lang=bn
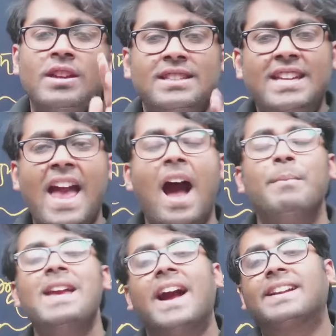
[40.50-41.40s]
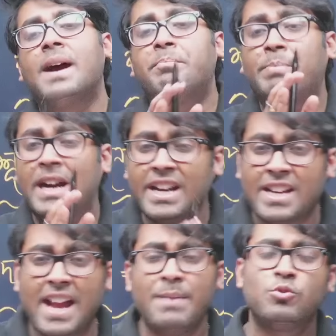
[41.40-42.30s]
যে আমি একটা পার্ট
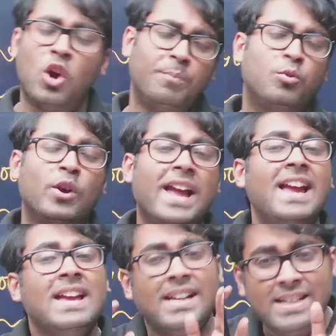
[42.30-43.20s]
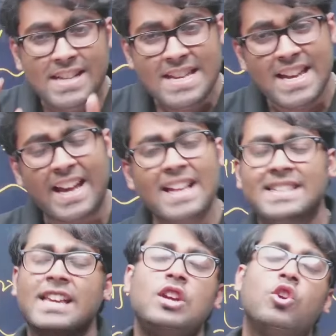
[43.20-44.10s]
টাইম জব করে নিজেকে
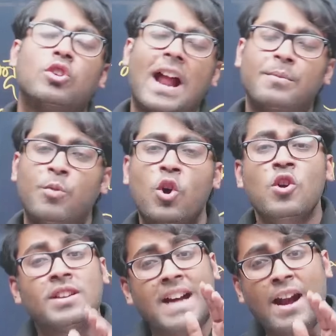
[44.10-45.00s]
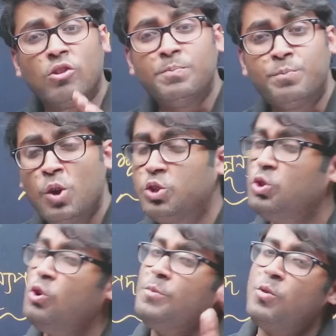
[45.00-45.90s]
সিকিওর রাখবো কারণ
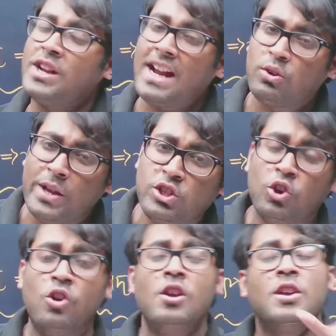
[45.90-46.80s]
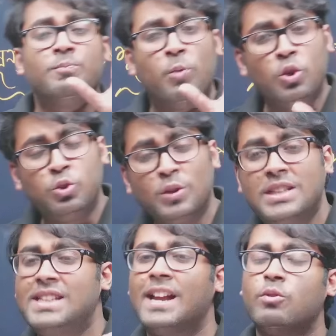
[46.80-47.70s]
প্রচুর বোনেরা রয়েছে প্রচুর
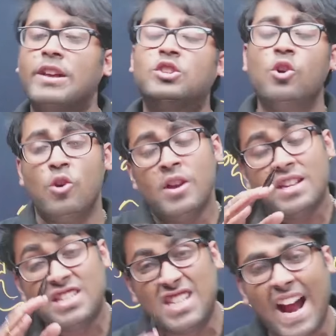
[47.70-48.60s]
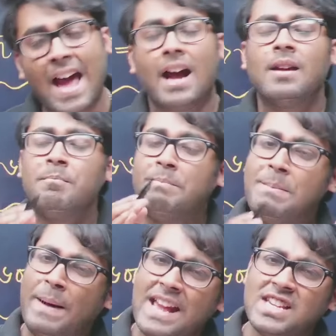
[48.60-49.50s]
দিদারা রয়েছে যারা
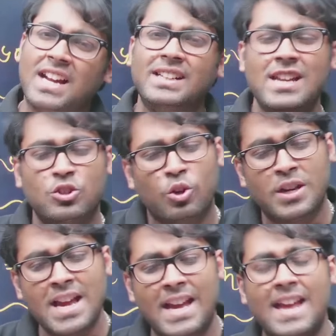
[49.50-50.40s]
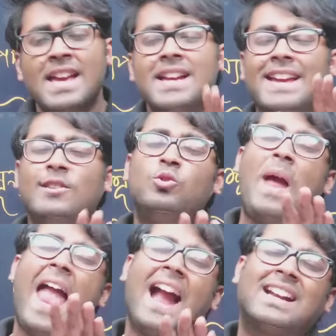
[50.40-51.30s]
প্রিপারেশান নিচ্ছ ঠিকই কিন্তু
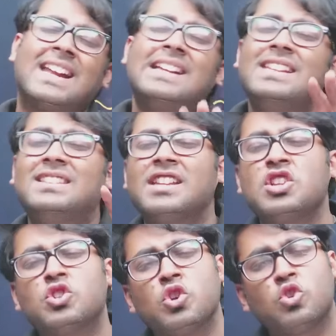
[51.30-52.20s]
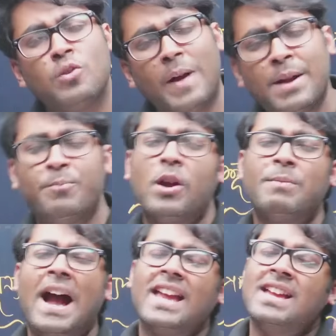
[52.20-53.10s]
একটা নির্দিষ্ট সময়ের পর
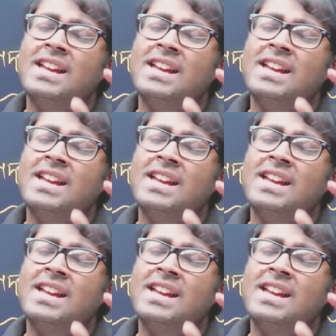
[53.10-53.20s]
ভাই